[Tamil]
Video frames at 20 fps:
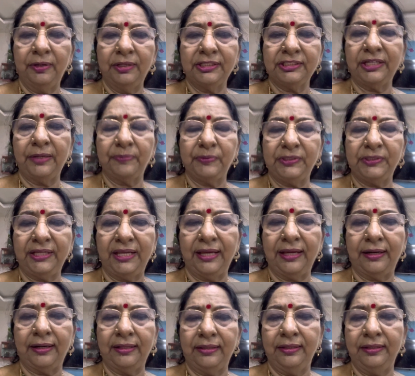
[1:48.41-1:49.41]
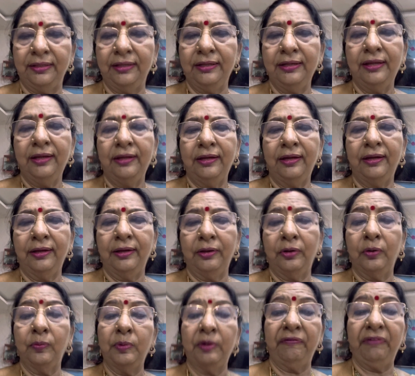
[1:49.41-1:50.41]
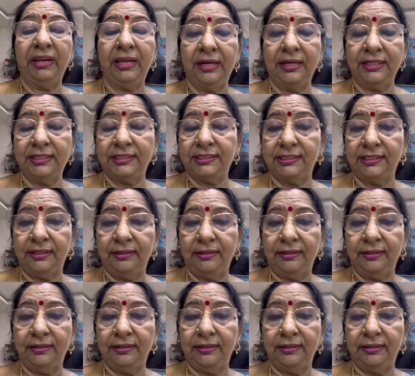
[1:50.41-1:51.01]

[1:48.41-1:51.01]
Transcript: ஸ்டெப்ஸ் ஏறுறது ரொம்ப விகரஸ்